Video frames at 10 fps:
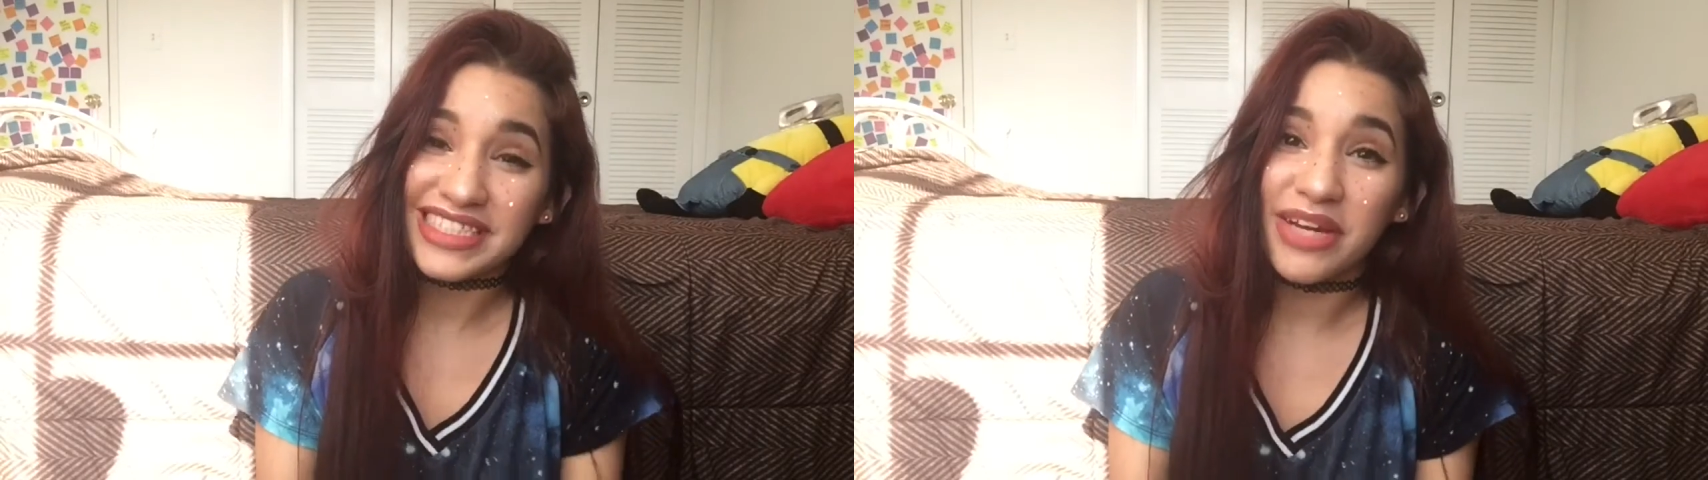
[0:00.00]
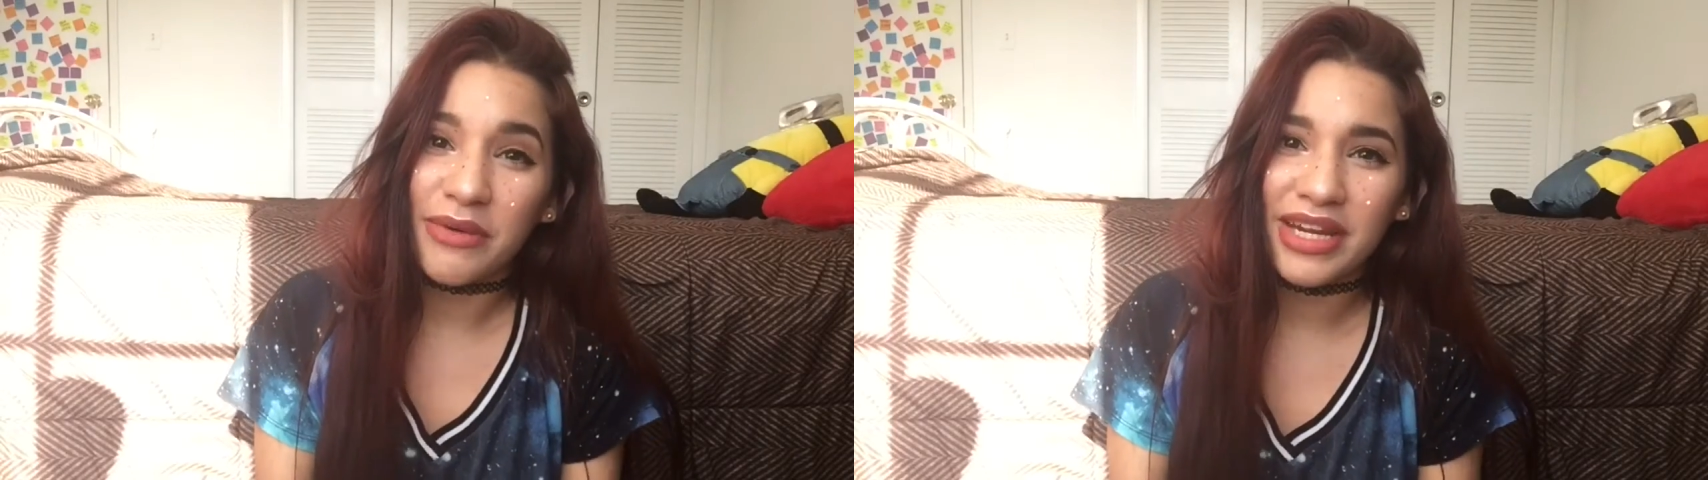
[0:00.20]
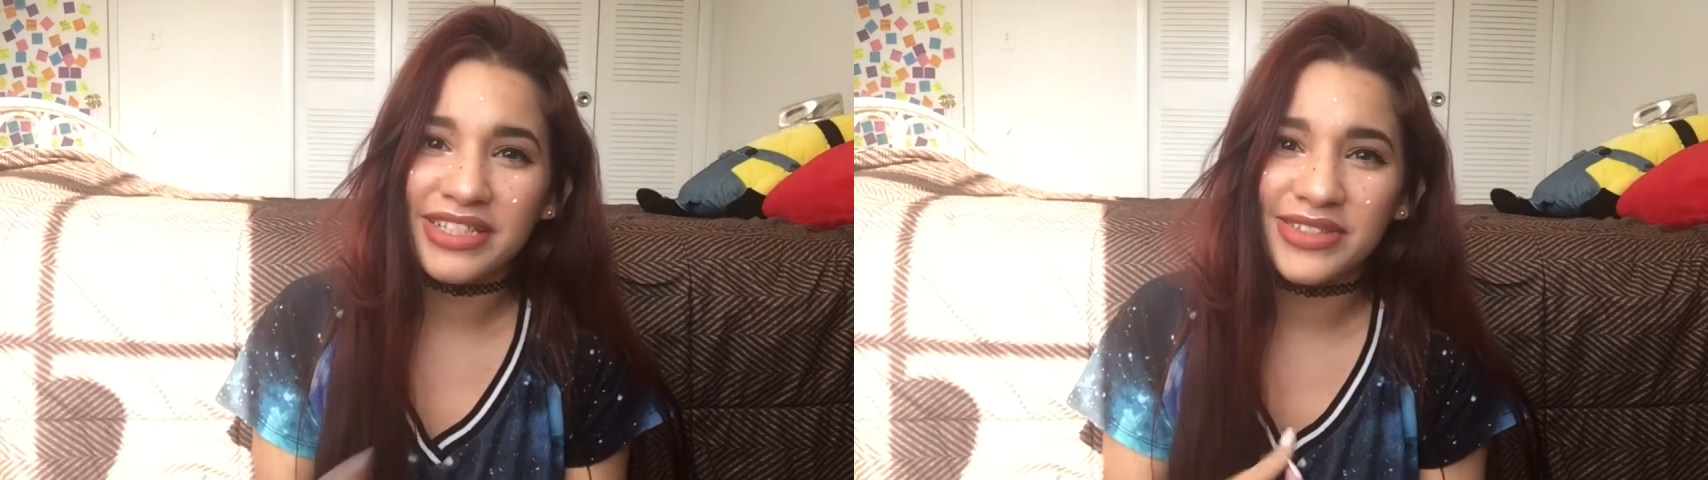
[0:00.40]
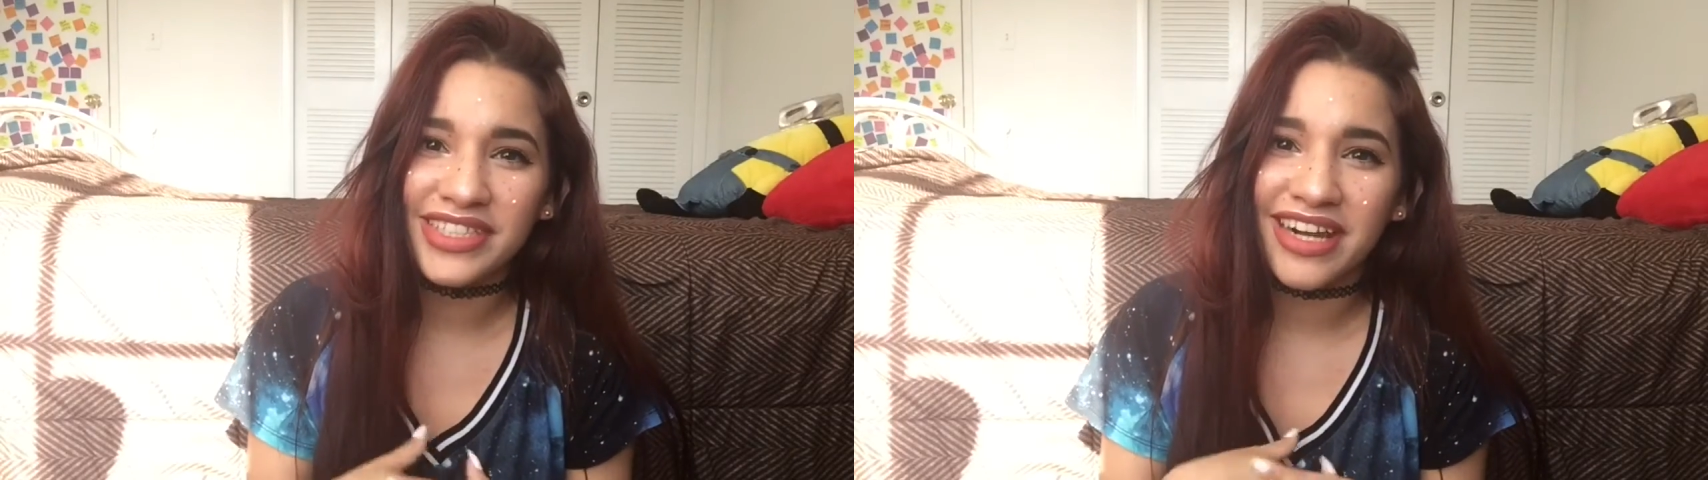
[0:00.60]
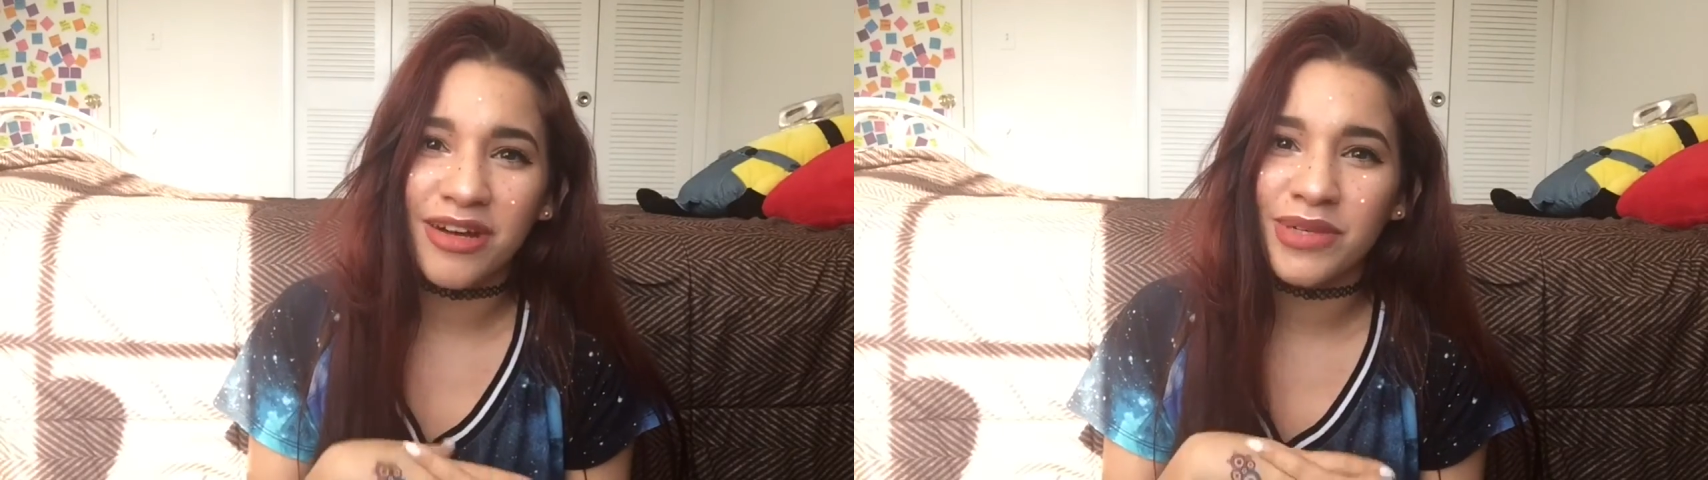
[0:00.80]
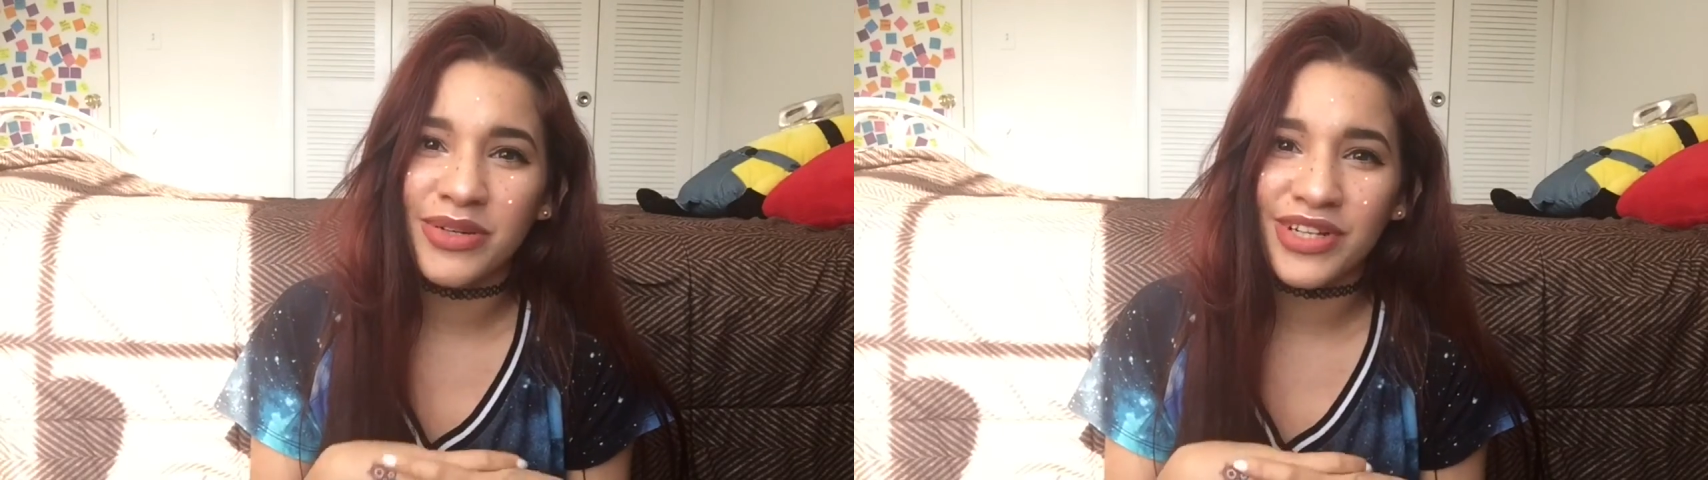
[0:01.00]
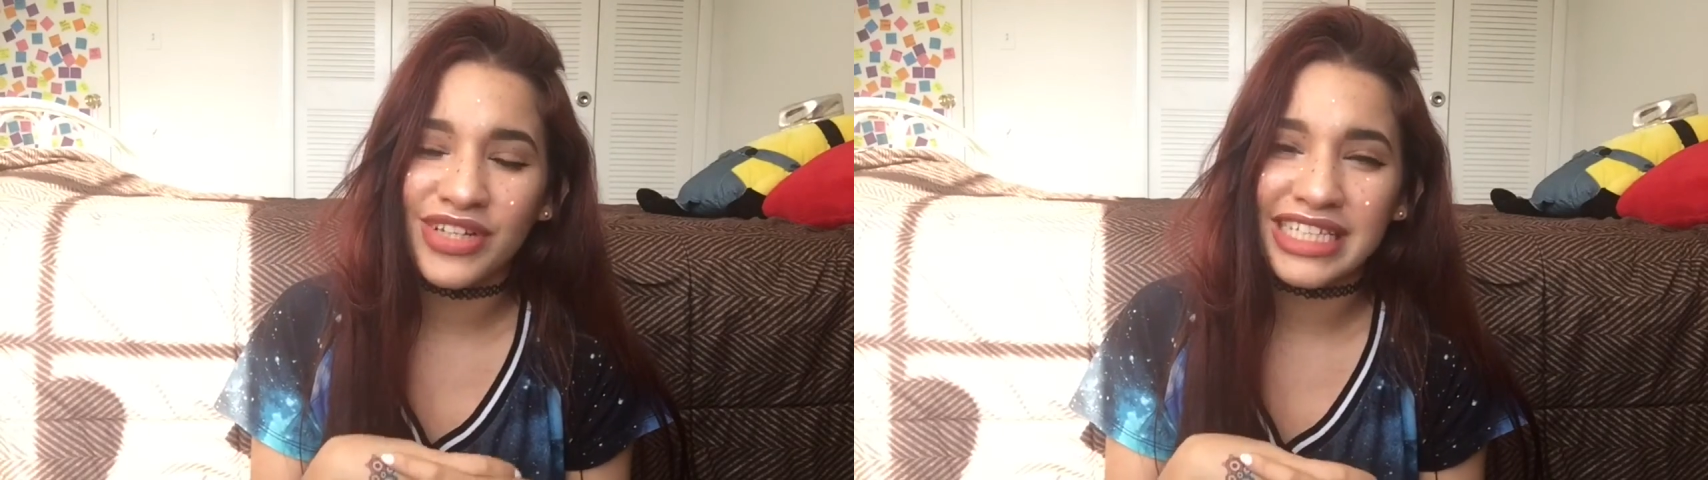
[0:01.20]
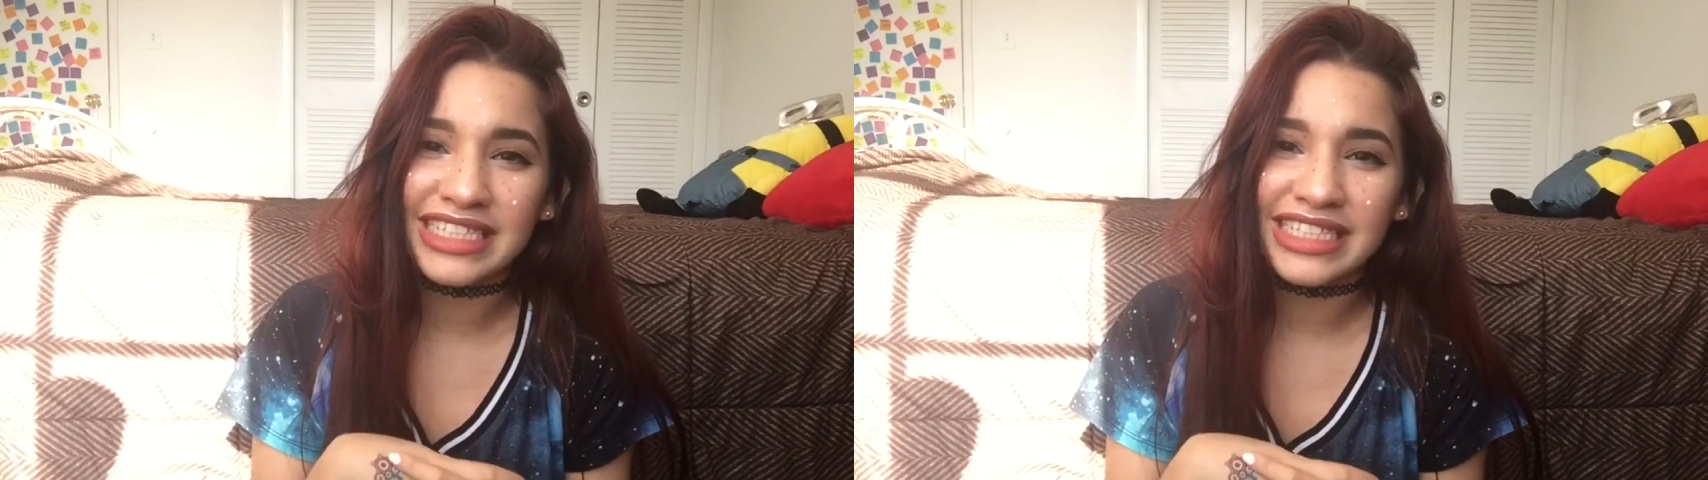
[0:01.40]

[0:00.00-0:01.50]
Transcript: estaba hablando y ahora no me acuerdo qué